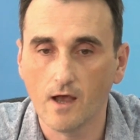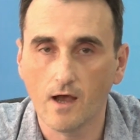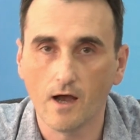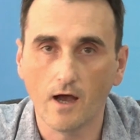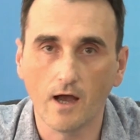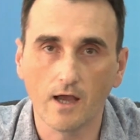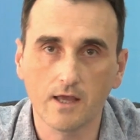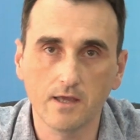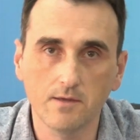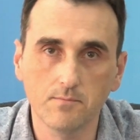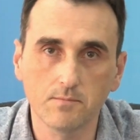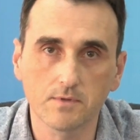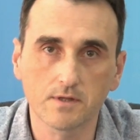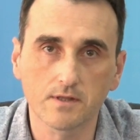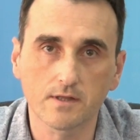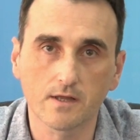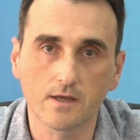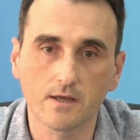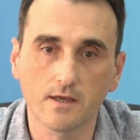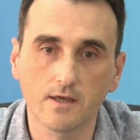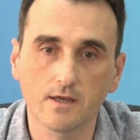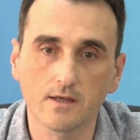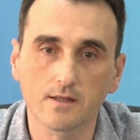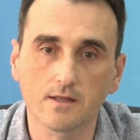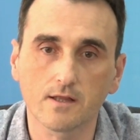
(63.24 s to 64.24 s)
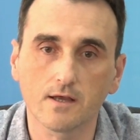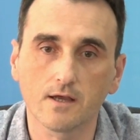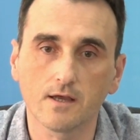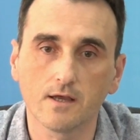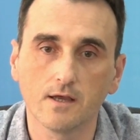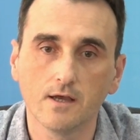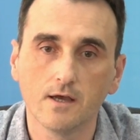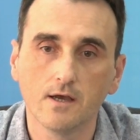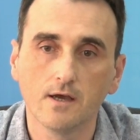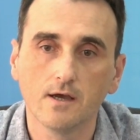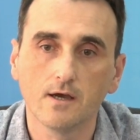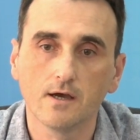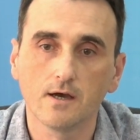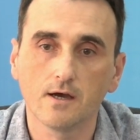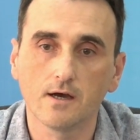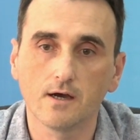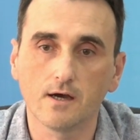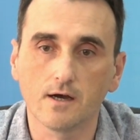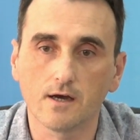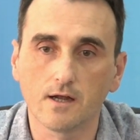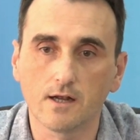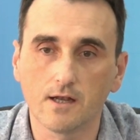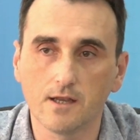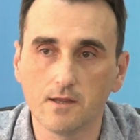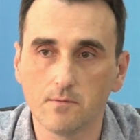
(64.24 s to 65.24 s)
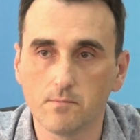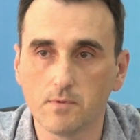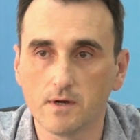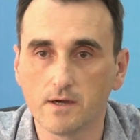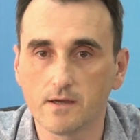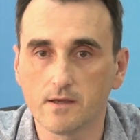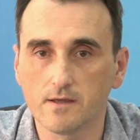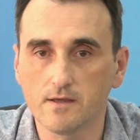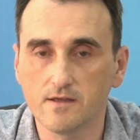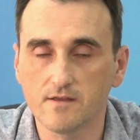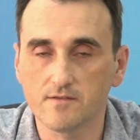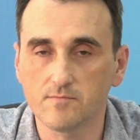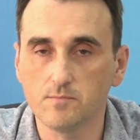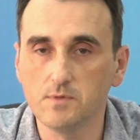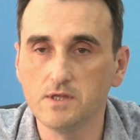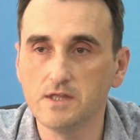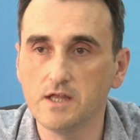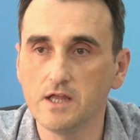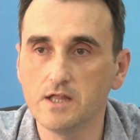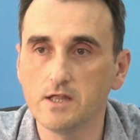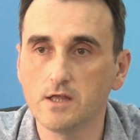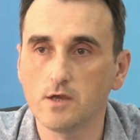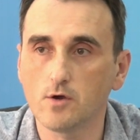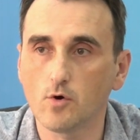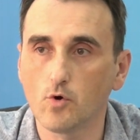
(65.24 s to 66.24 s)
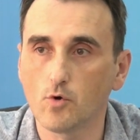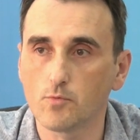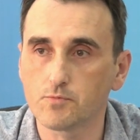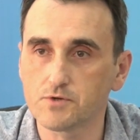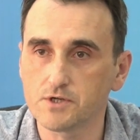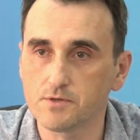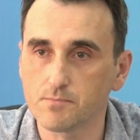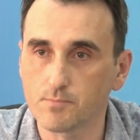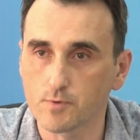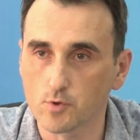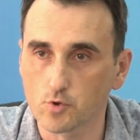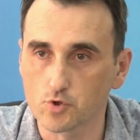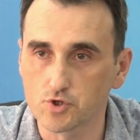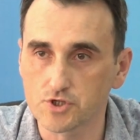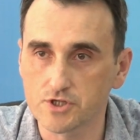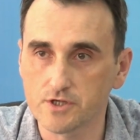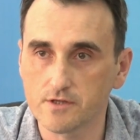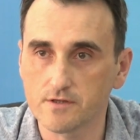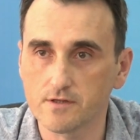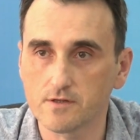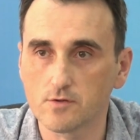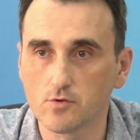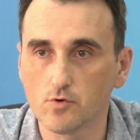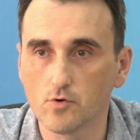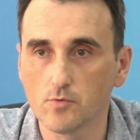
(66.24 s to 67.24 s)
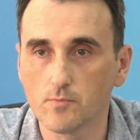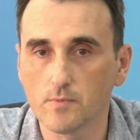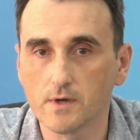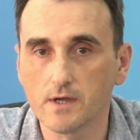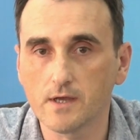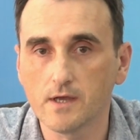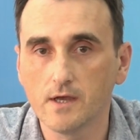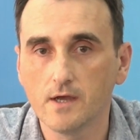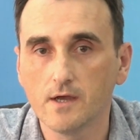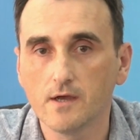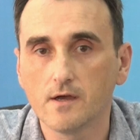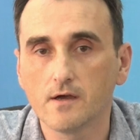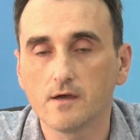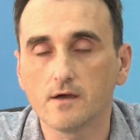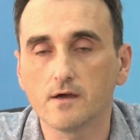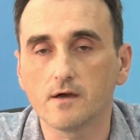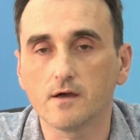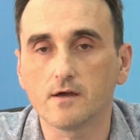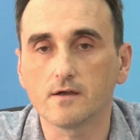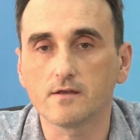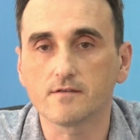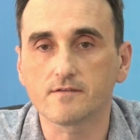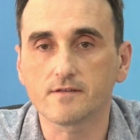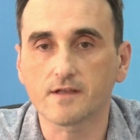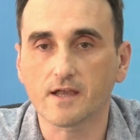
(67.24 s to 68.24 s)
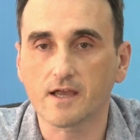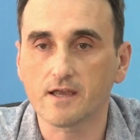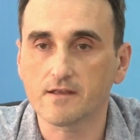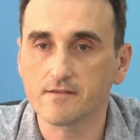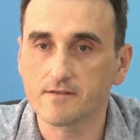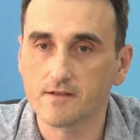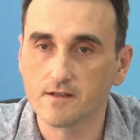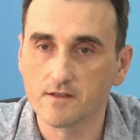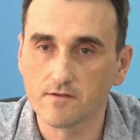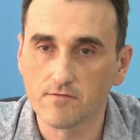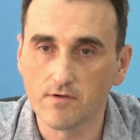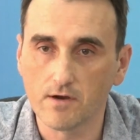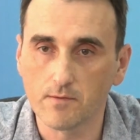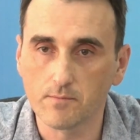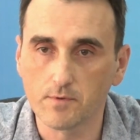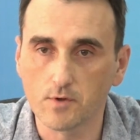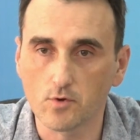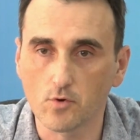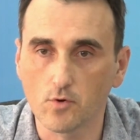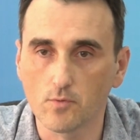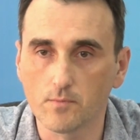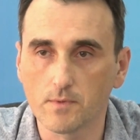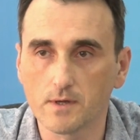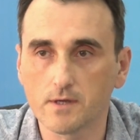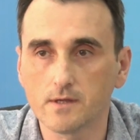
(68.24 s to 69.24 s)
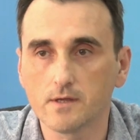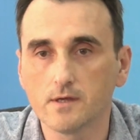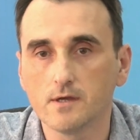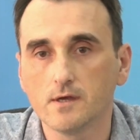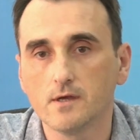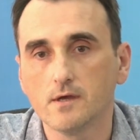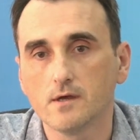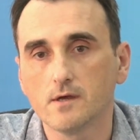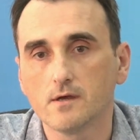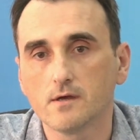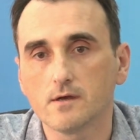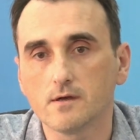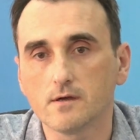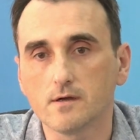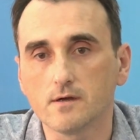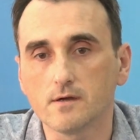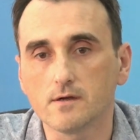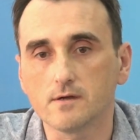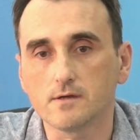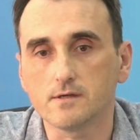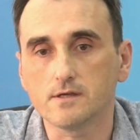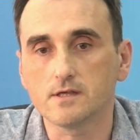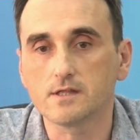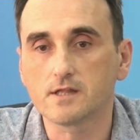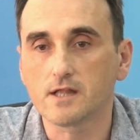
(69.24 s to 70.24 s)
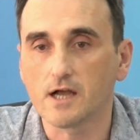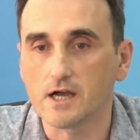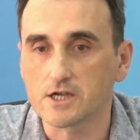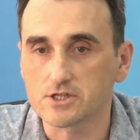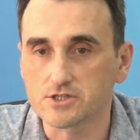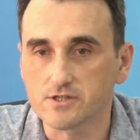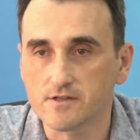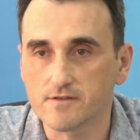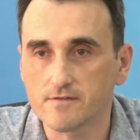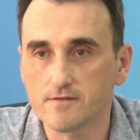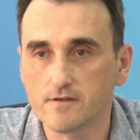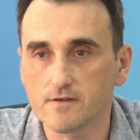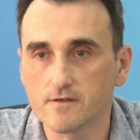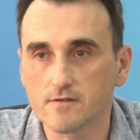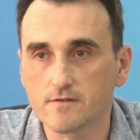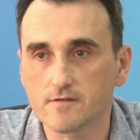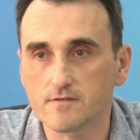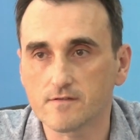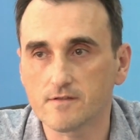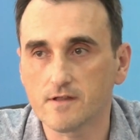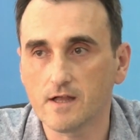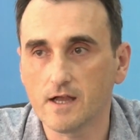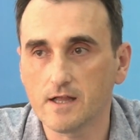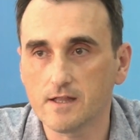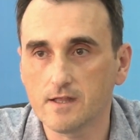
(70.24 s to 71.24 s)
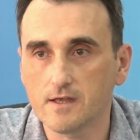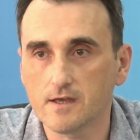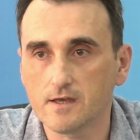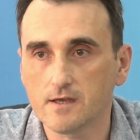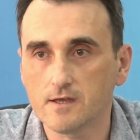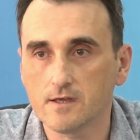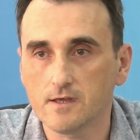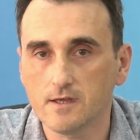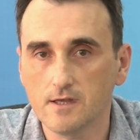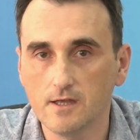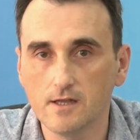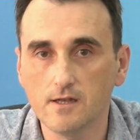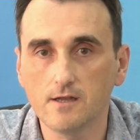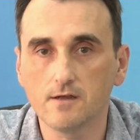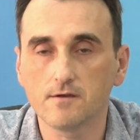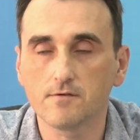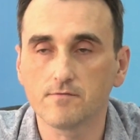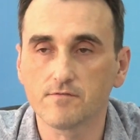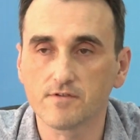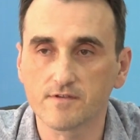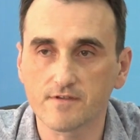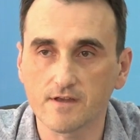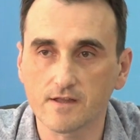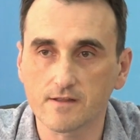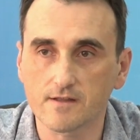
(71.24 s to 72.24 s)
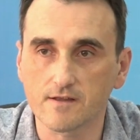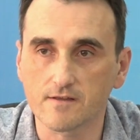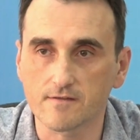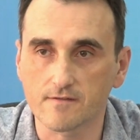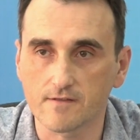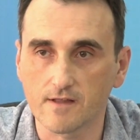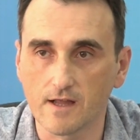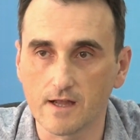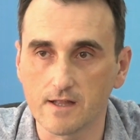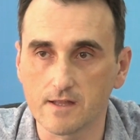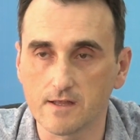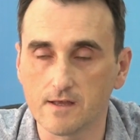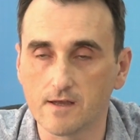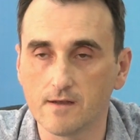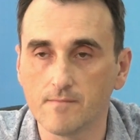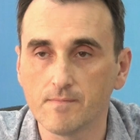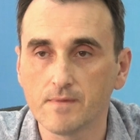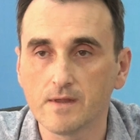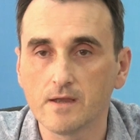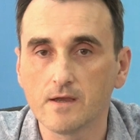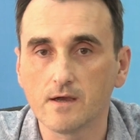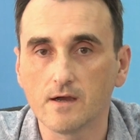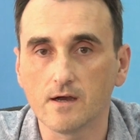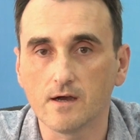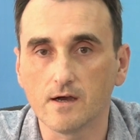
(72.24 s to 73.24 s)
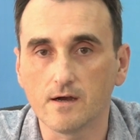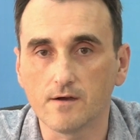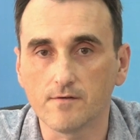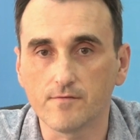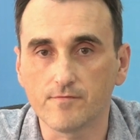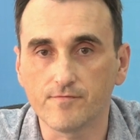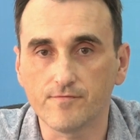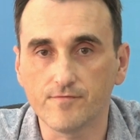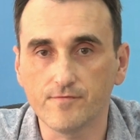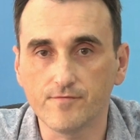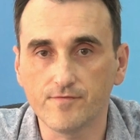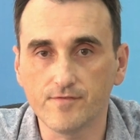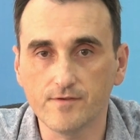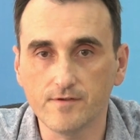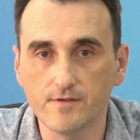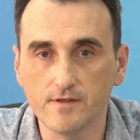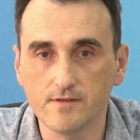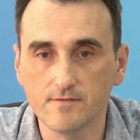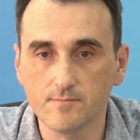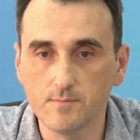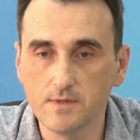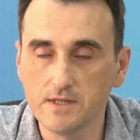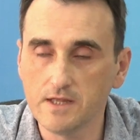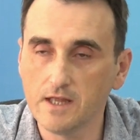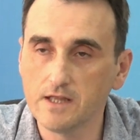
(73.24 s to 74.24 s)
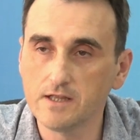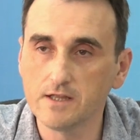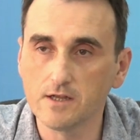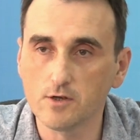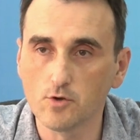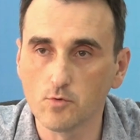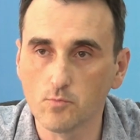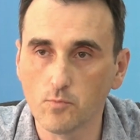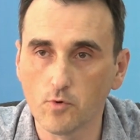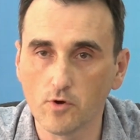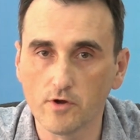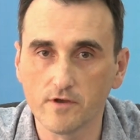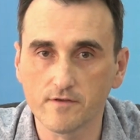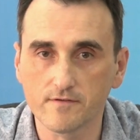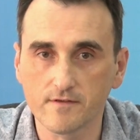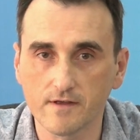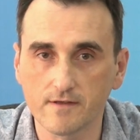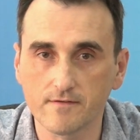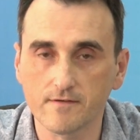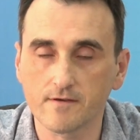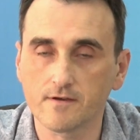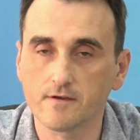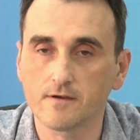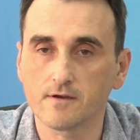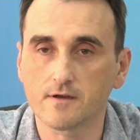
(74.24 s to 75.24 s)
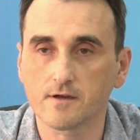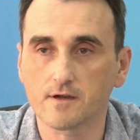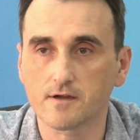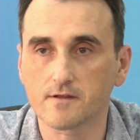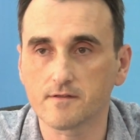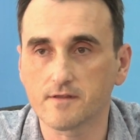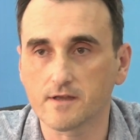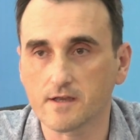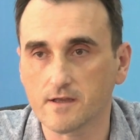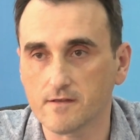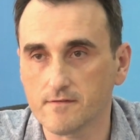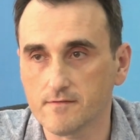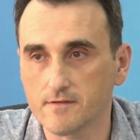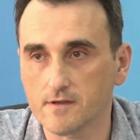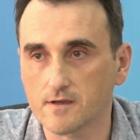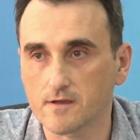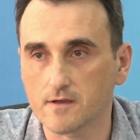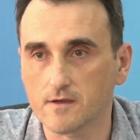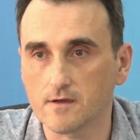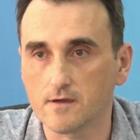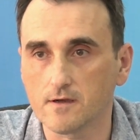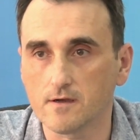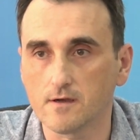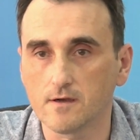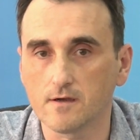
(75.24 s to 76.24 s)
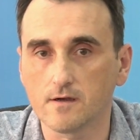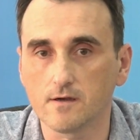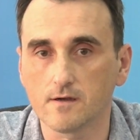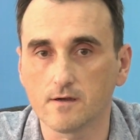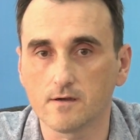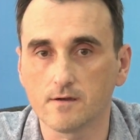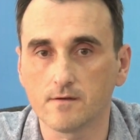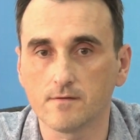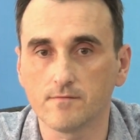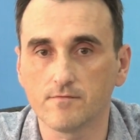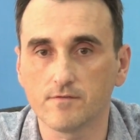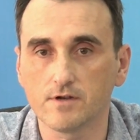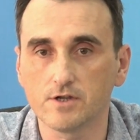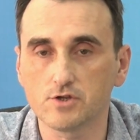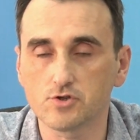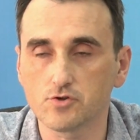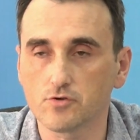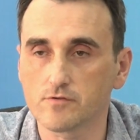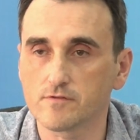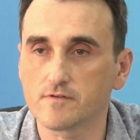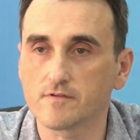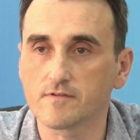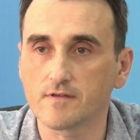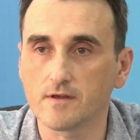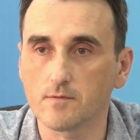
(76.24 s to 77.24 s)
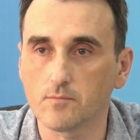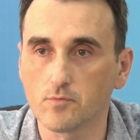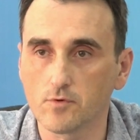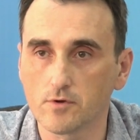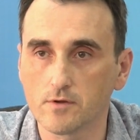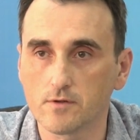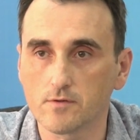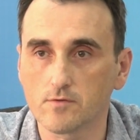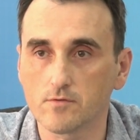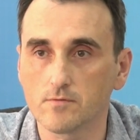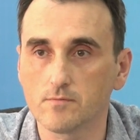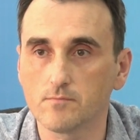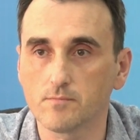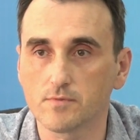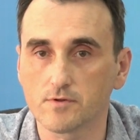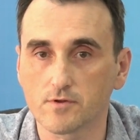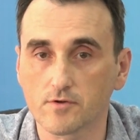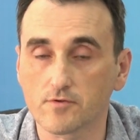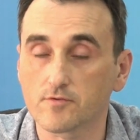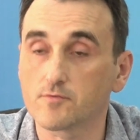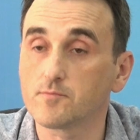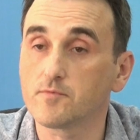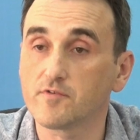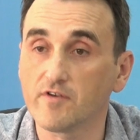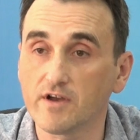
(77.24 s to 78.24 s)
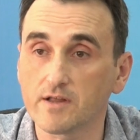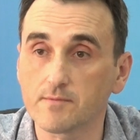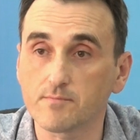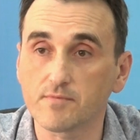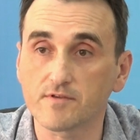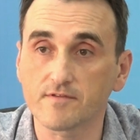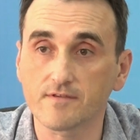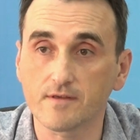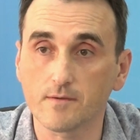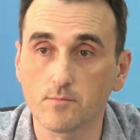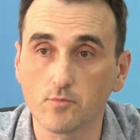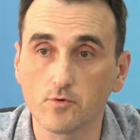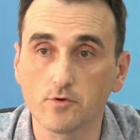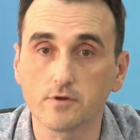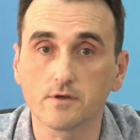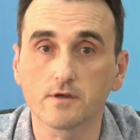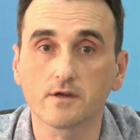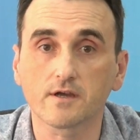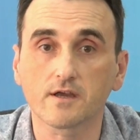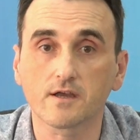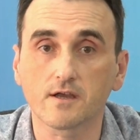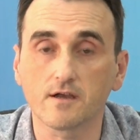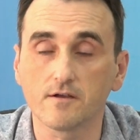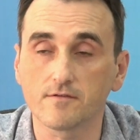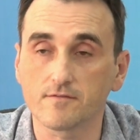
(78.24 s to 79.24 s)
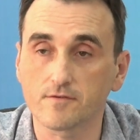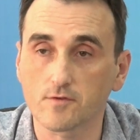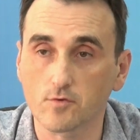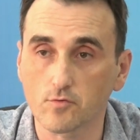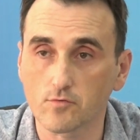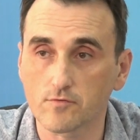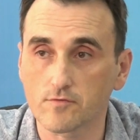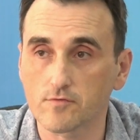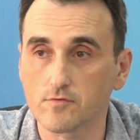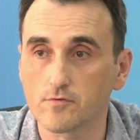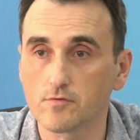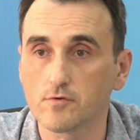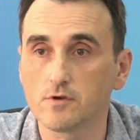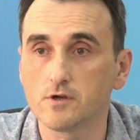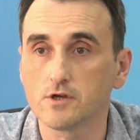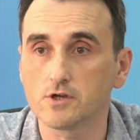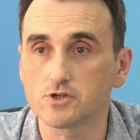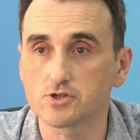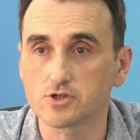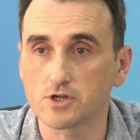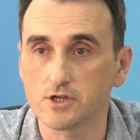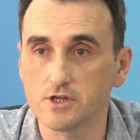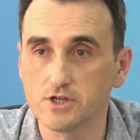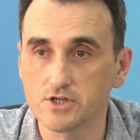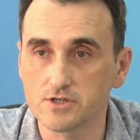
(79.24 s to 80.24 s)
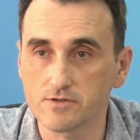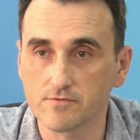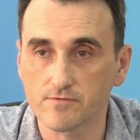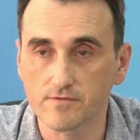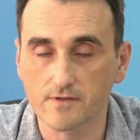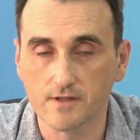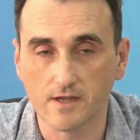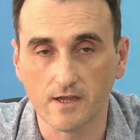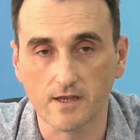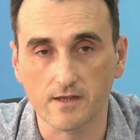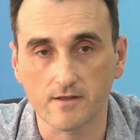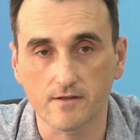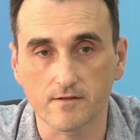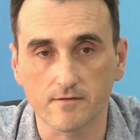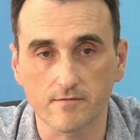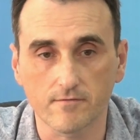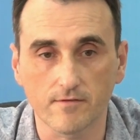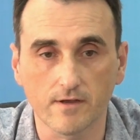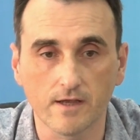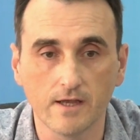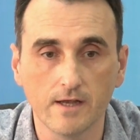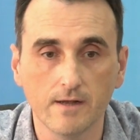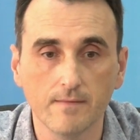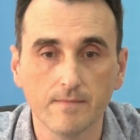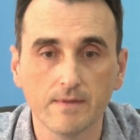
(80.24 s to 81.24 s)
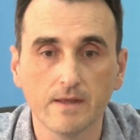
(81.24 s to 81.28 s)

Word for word: а именно это э, либо изменение общей площади дома, строительного объема, Э, этажности здания или высоты здания. Э, изменение любой из этих характеристик э, влечет за собой, подразумевает под собой реконструкцию жилищного строительства.